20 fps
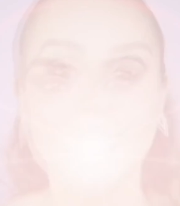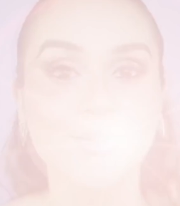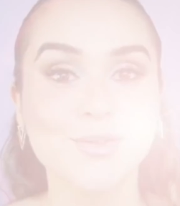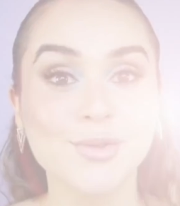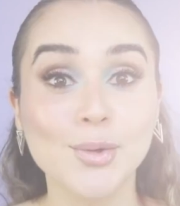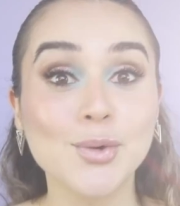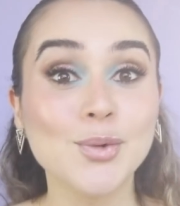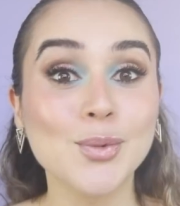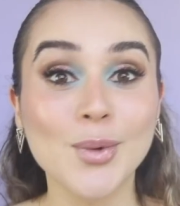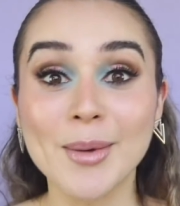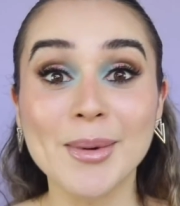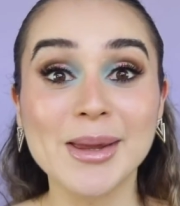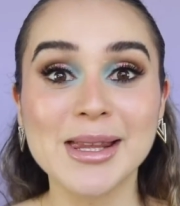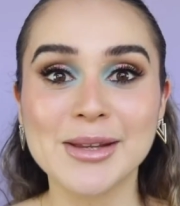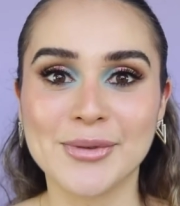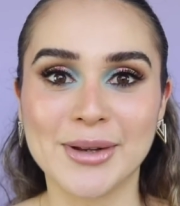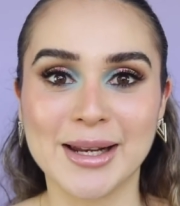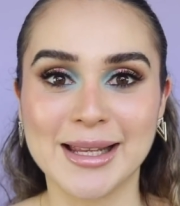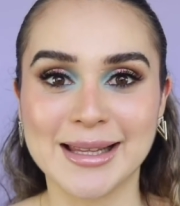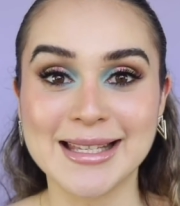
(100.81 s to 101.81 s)
Son nueve
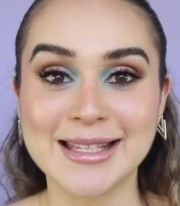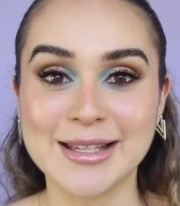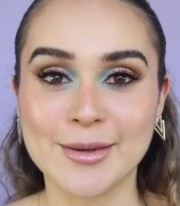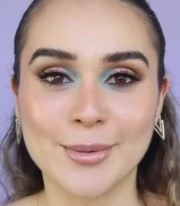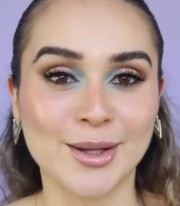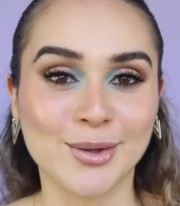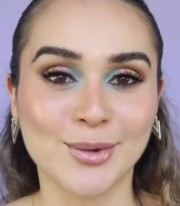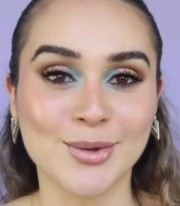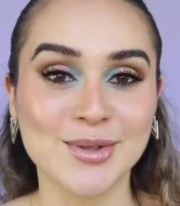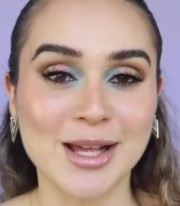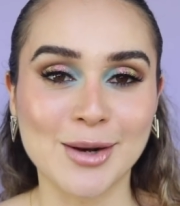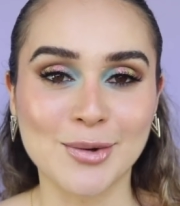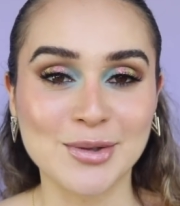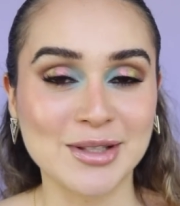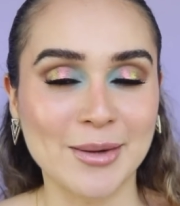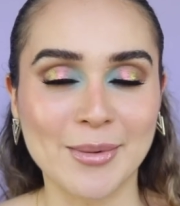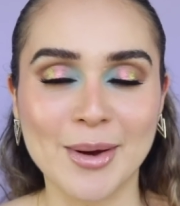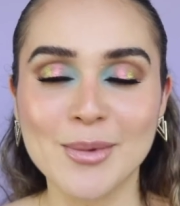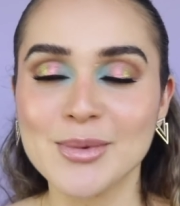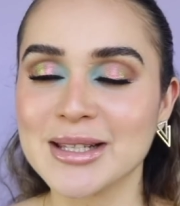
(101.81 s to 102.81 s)
diferentes eventos a los
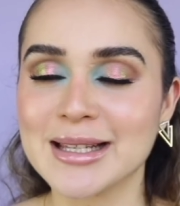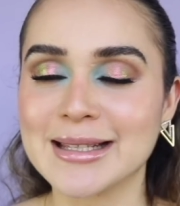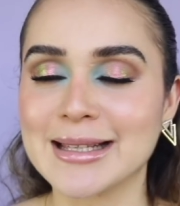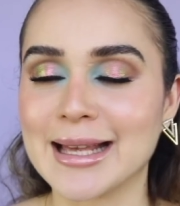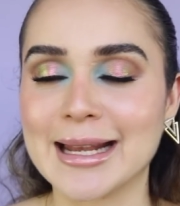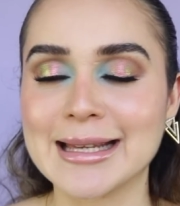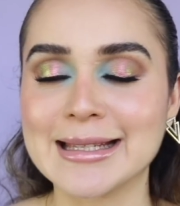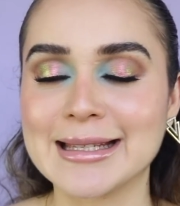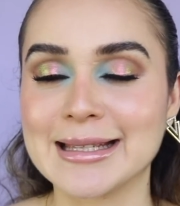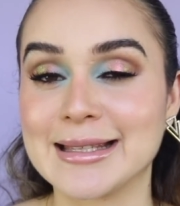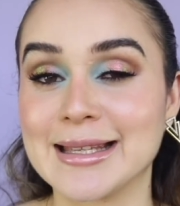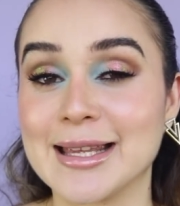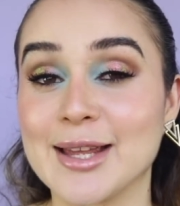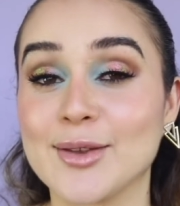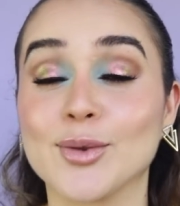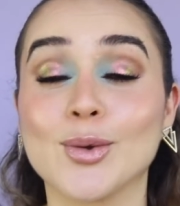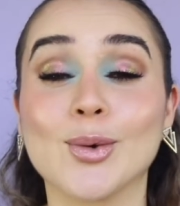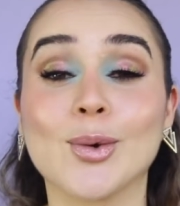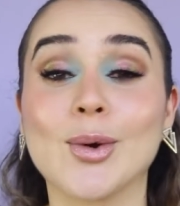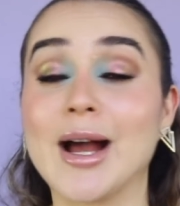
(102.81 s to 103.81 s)
que vamos a estar
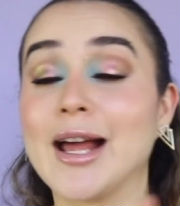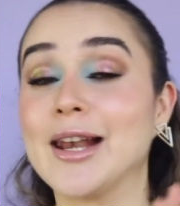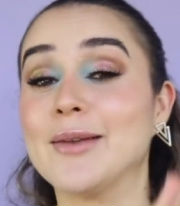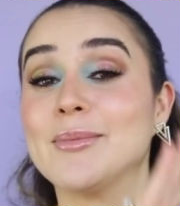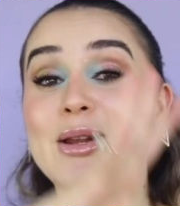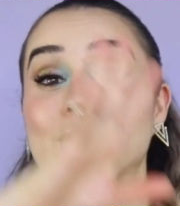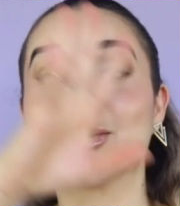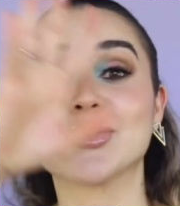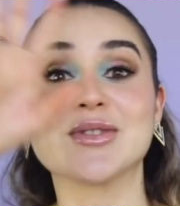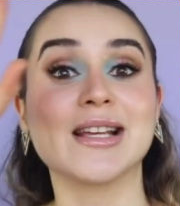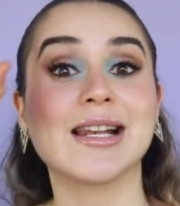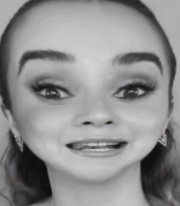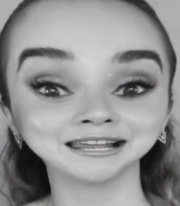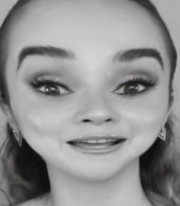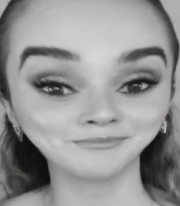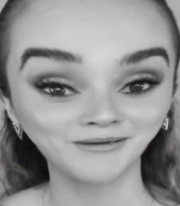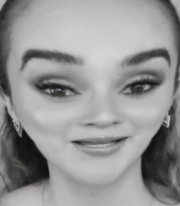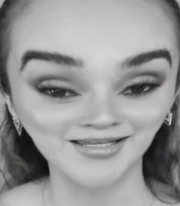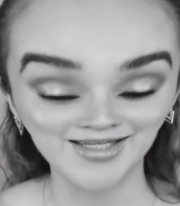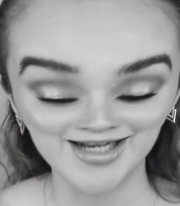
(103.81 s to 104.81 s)
asistiendo, al menos en la
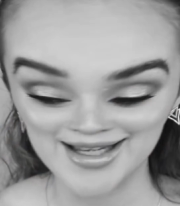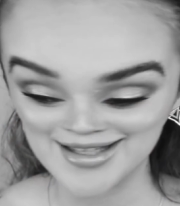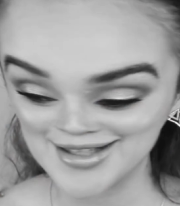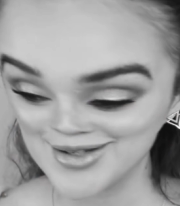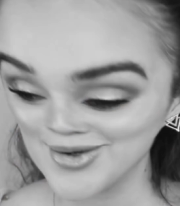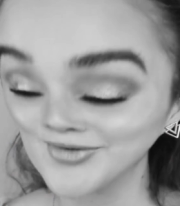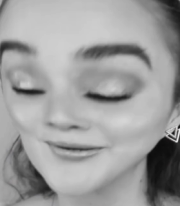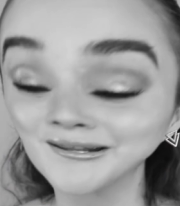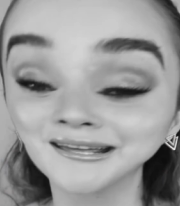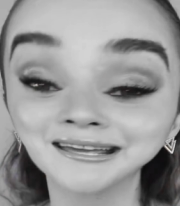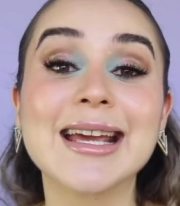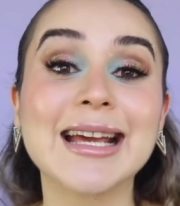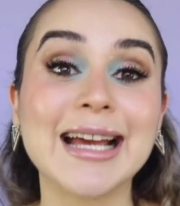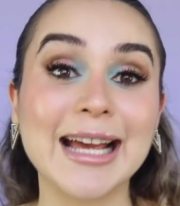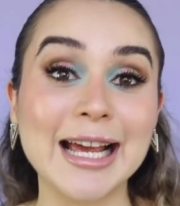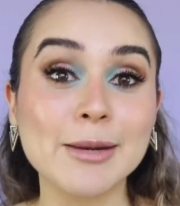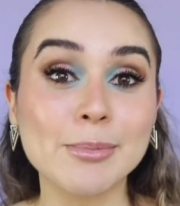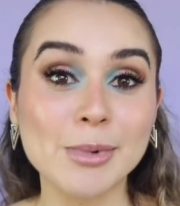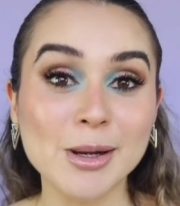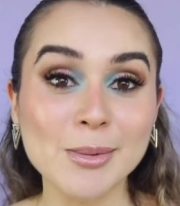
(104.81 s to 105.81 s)
imaginación.
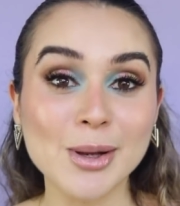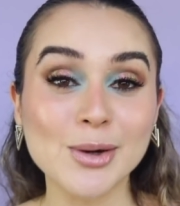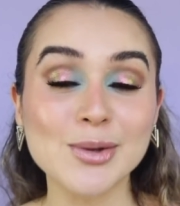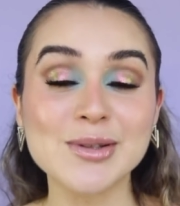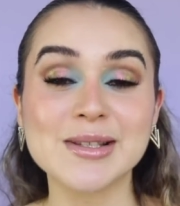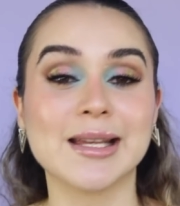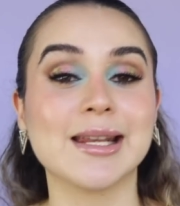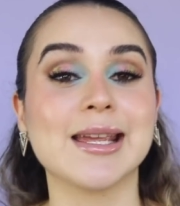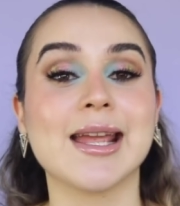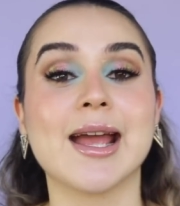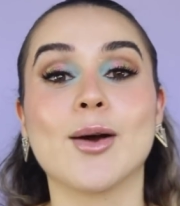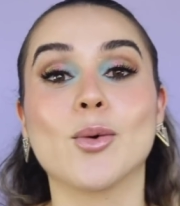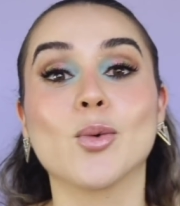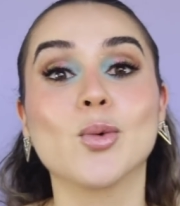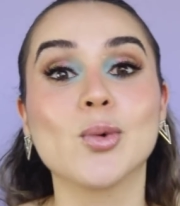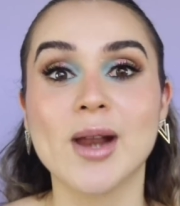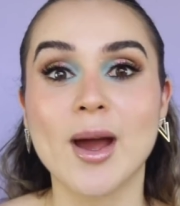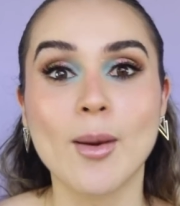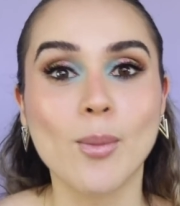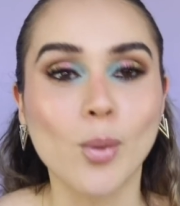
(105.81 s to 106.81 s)
El primero sería
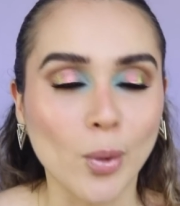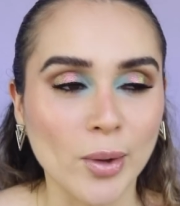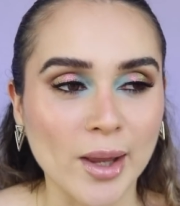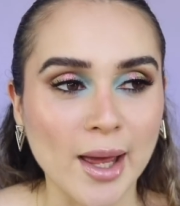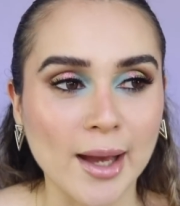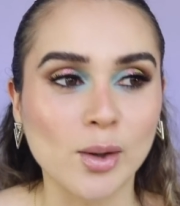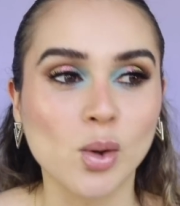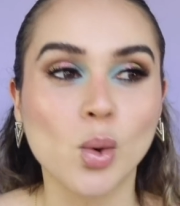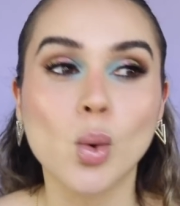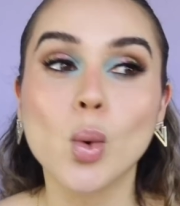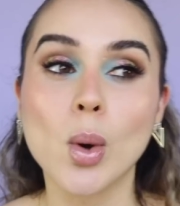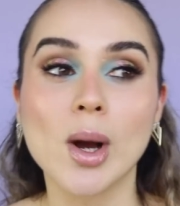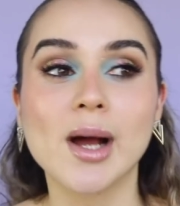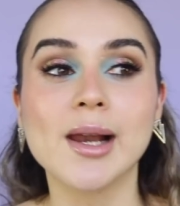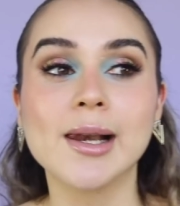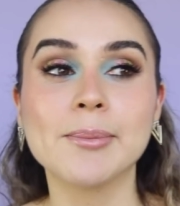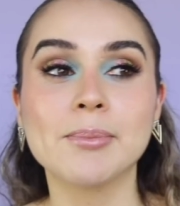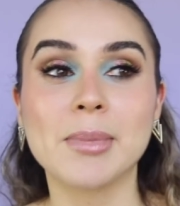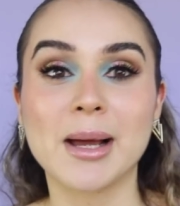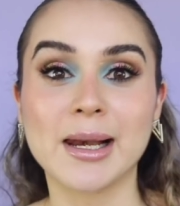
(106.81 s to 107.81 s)
una boda.
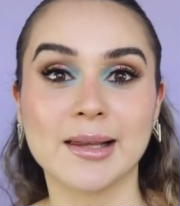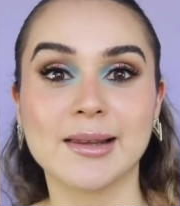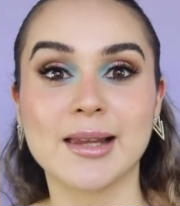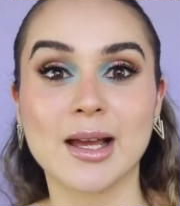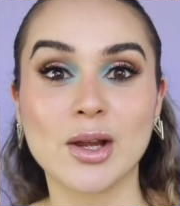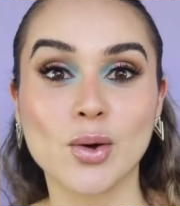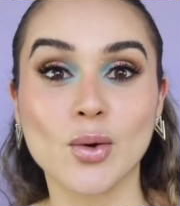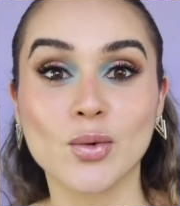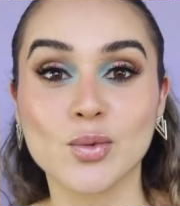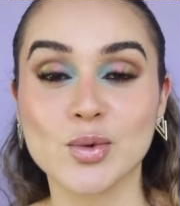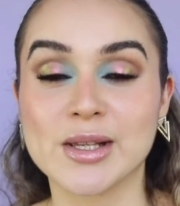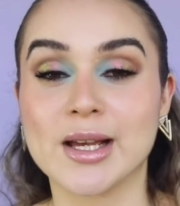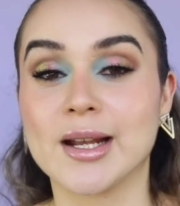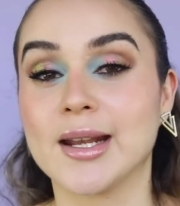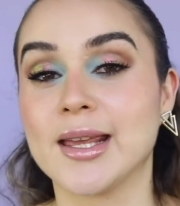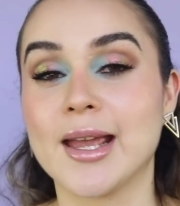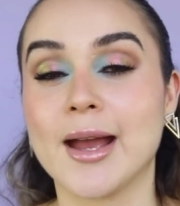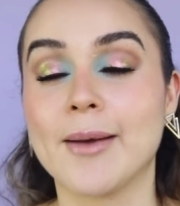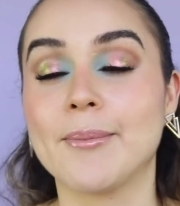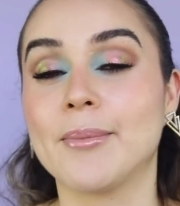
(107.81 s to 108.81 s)
¿Cuál paleta yo
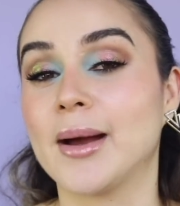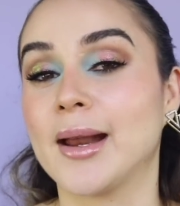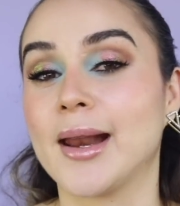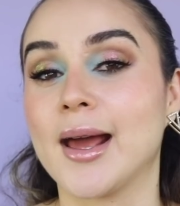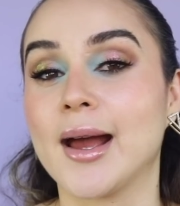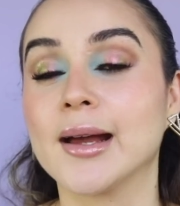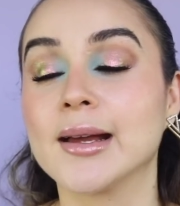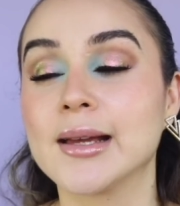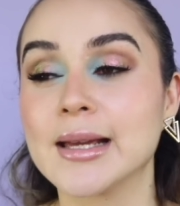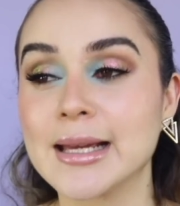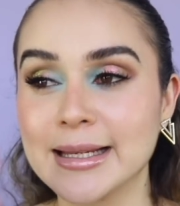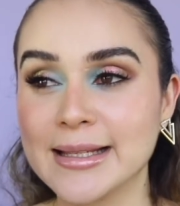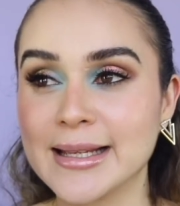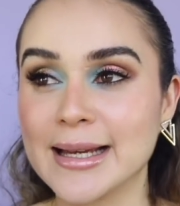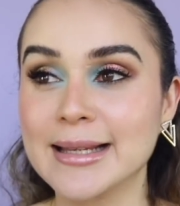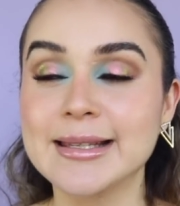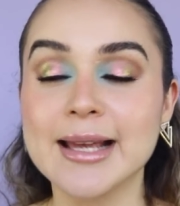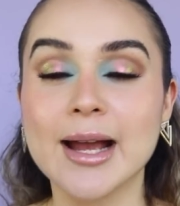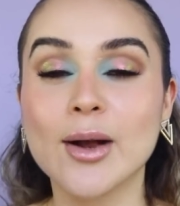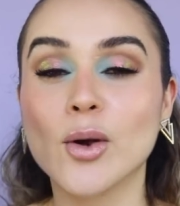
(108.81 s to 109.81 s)
usaría para,
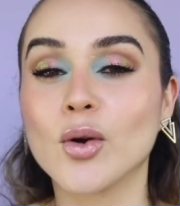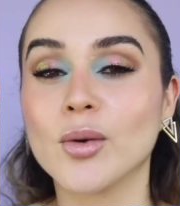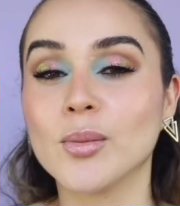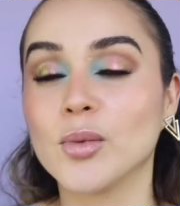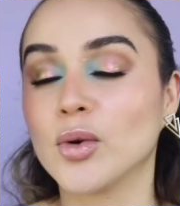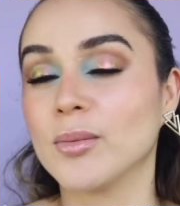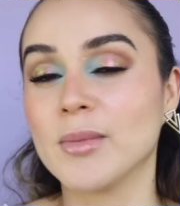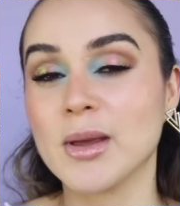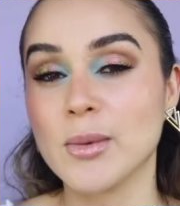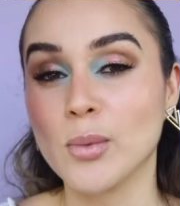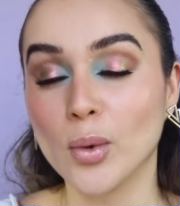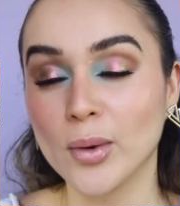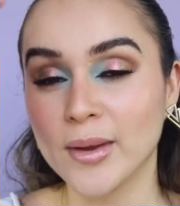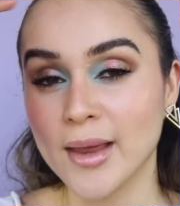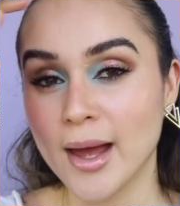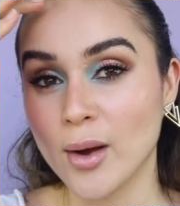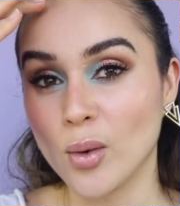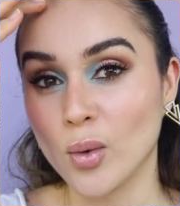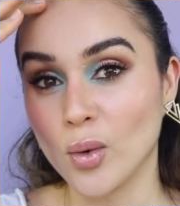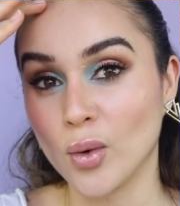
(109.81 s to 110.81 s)
ya sea como mi
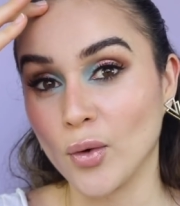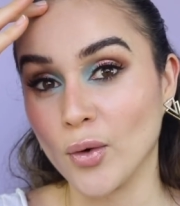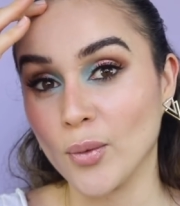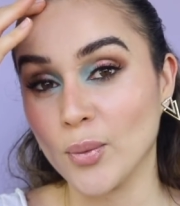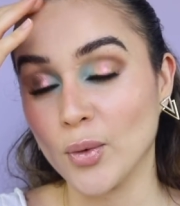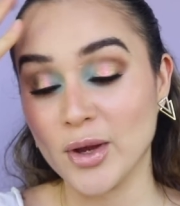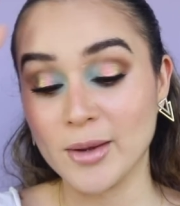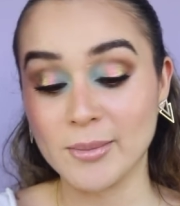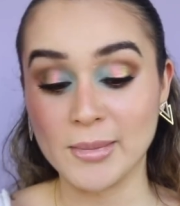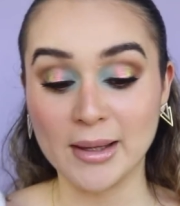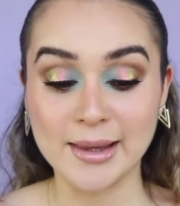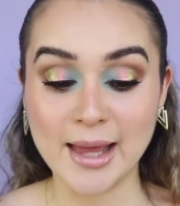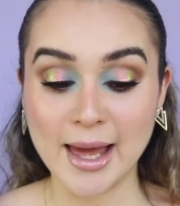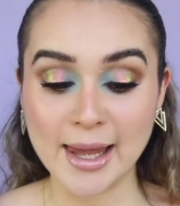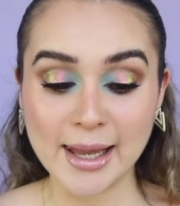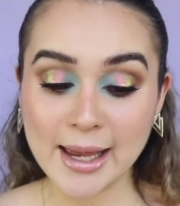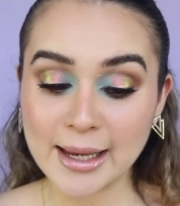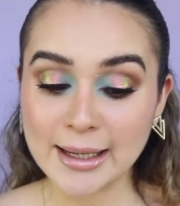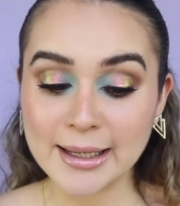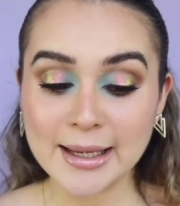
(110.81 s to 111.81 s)
boda o como
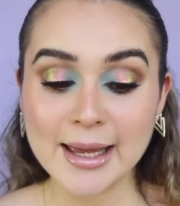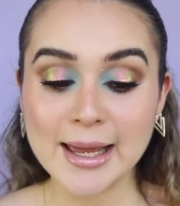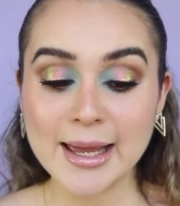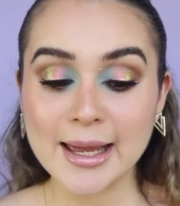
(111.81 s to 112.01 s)
invitada?